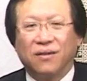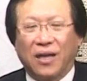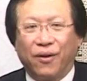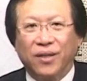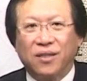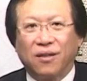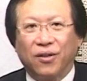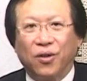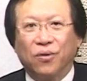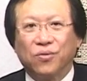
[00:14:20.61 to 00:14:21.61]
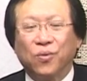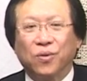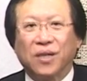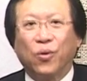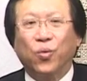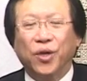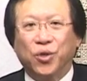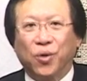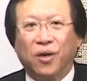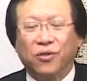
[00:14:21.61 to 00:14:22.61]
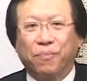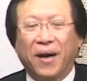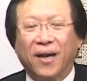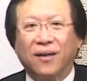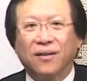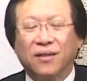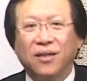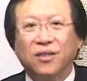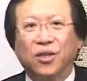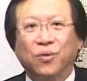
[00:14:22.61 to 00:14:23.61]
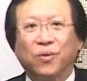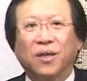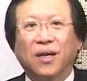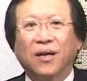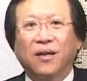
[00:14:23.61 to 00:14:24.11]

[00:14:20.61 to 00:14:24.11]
台湾知道以后，中国在5月9号就派了个特遣队